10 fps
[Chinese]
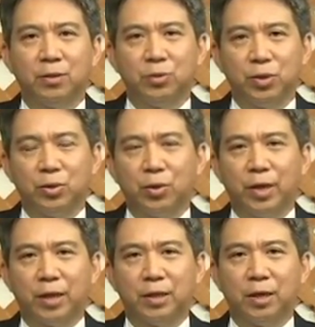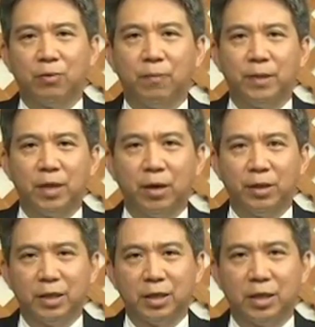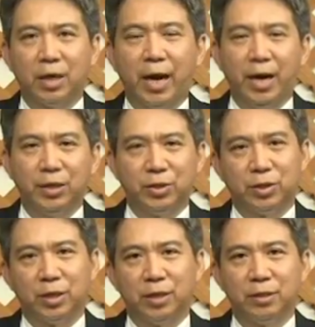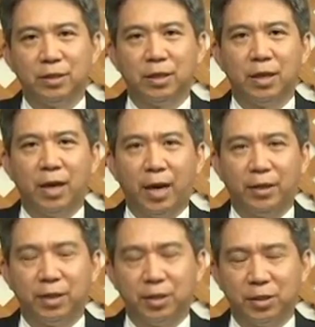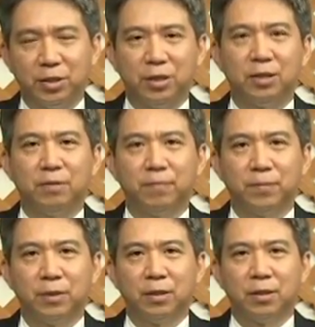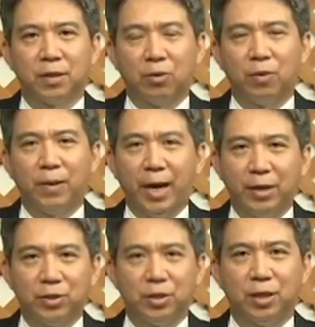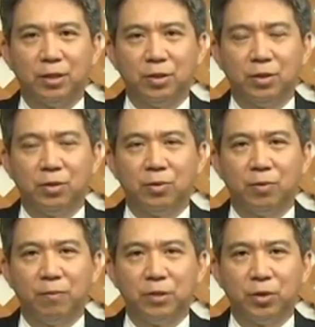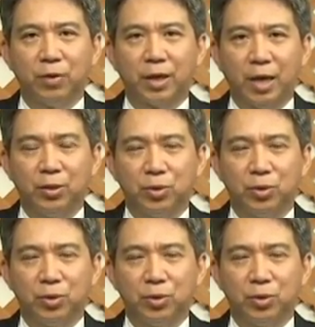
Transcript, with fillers: 最重要的，我们要一颗爱神、爱人的心。当我们爱神，我们就会看